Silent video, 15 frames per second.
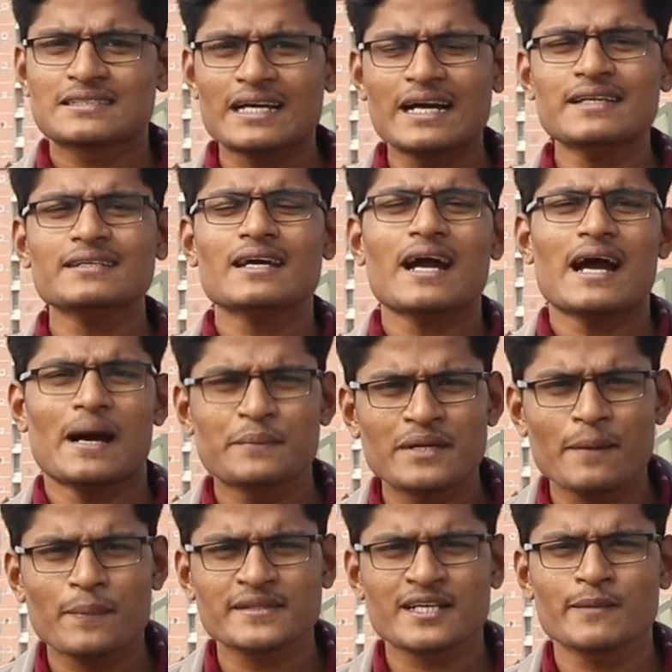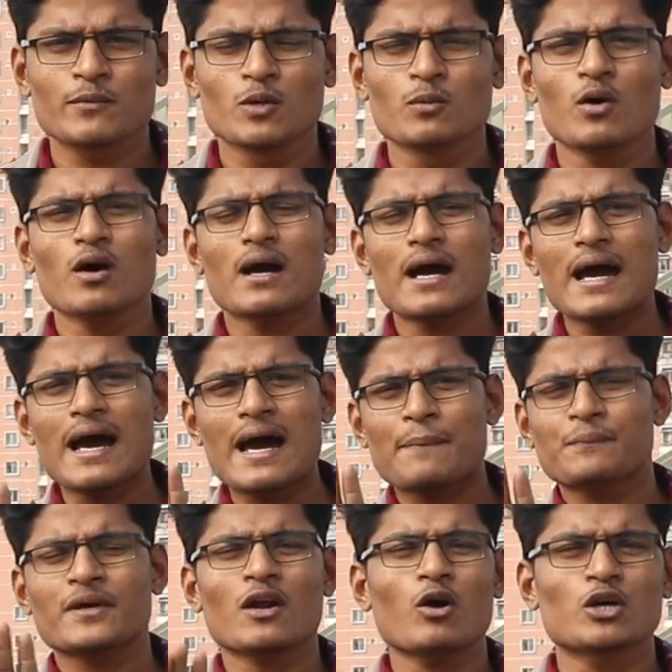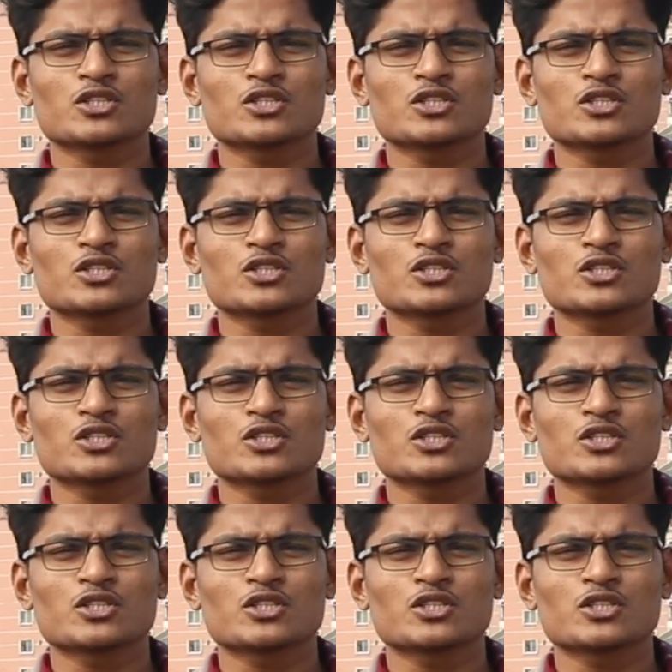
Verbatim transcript: তাই আমি আপনাদেরকে বলবো আপনারা